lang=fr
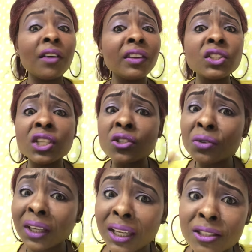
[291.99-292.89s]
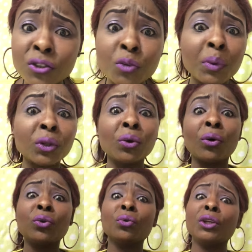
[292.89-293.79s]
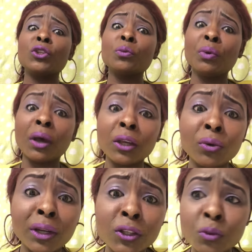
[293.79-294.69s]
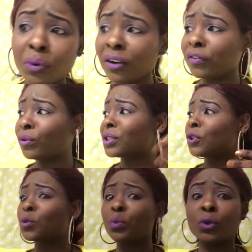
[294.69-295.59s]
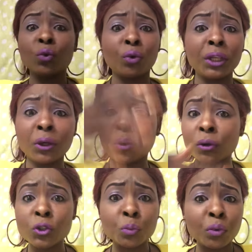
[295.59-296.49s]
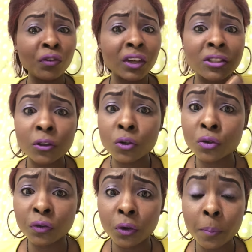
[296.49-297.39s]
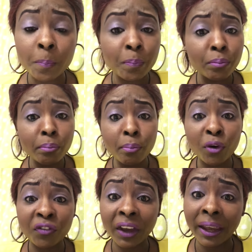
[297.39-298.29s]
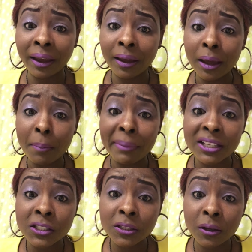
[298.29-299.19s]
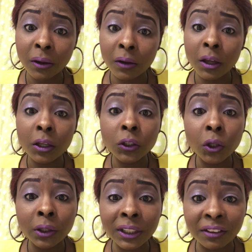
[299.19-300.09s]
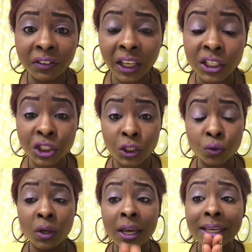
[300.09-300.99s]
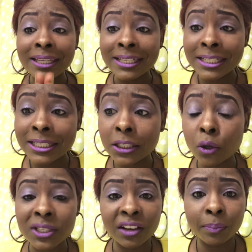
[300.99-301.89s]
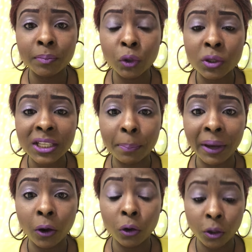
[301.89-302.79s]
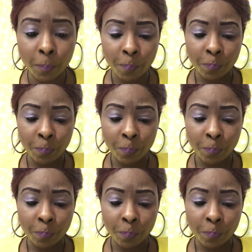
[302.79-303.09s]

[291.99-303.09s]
Avec Jésus-Christ, tu peux te retourner, tu peux reculer, tu peux avancer, tu peux tourner en rond, tu peux faire ce que tu veux. Mon frère, ma sœur, donne ta vie à Jésus. Il dit dans sa, dans sa parole,